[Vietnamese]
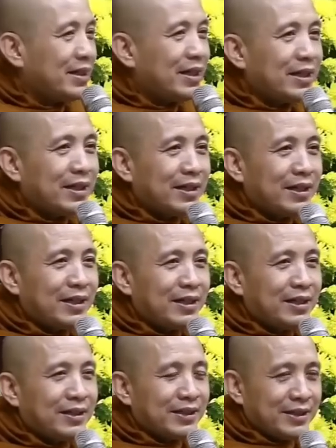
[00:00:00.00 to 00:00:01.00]

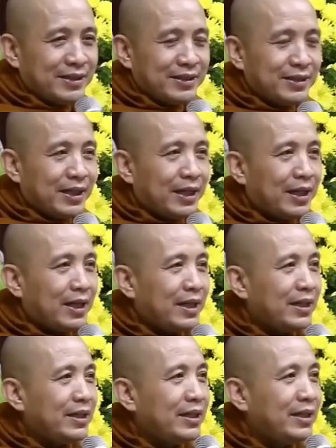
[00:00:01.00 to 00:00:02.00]
La Từ
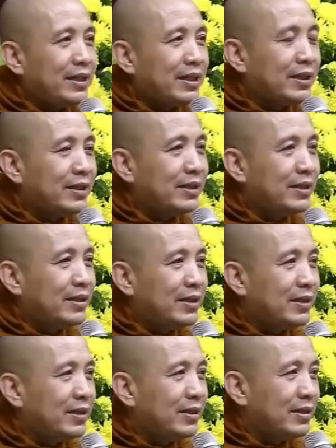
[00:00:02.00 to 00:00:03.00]
Hai Tư
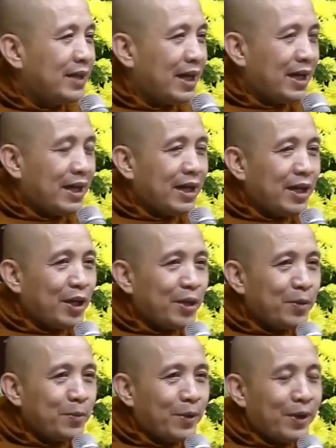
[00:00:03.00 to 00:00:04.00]
đã
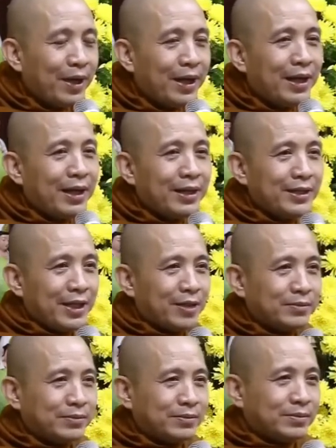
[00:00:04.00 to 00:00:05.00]
qua
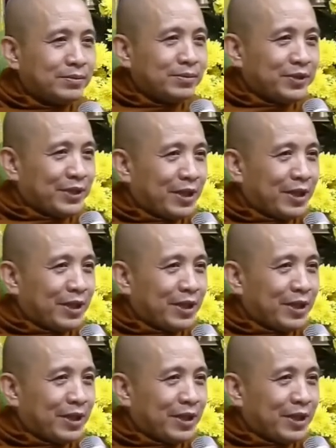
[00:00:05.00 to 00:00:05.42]
dòng